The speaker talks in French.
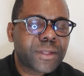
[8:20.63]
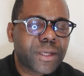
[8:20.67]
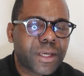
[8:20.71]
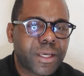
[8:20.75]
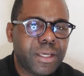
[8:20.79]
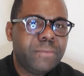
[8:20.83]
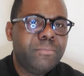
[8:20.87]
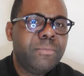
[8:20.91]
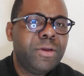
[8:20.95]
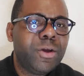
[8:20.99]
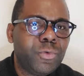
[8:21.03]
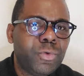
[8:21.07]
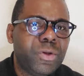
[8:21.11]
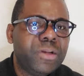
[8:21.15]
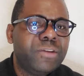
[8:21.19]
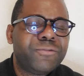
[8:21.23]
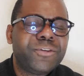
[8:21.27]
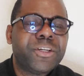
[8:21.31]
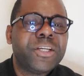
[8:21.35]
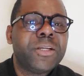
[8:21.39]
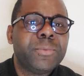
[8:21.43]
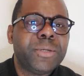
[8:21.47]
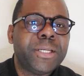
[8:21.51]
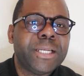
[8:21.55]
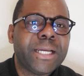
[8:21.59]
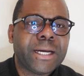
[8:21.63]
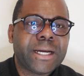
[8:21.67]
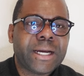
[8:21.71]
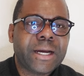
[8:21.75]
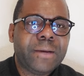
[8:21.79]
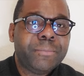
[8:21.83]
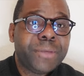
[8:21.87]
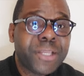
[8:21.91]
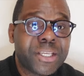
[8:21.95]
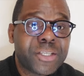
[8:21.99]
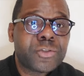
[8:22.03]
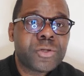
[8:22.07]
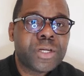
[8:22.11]
Aimé Wilfried Binanga,
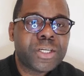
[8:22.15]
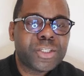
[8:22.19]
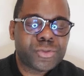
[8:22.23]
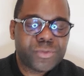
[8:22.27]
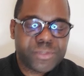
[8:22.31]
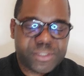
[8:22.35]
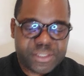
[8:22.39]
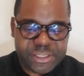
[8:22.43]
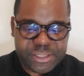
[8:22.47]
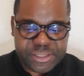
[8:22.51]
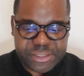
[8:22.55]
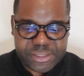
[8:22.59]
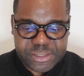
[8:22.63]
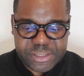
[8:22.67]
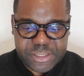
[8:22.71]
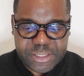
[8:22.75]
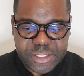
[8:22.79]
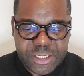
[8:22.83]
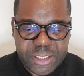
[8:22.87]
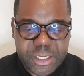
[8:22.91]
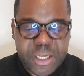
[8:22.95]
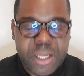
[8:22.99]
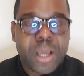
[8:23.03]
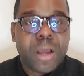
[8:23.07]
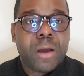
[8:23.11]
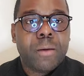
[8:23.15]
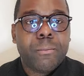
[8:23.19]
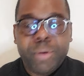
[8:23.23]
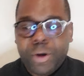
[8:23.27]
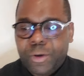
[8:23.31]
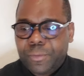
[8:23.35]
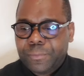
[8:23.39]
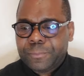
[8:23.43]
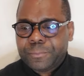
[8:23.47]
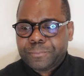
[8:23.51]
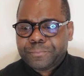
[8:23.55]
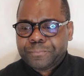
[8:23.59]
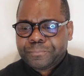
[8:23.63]
ministre de la Justice.
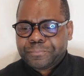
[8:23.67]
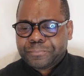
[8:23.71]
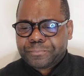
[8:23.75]
Bon.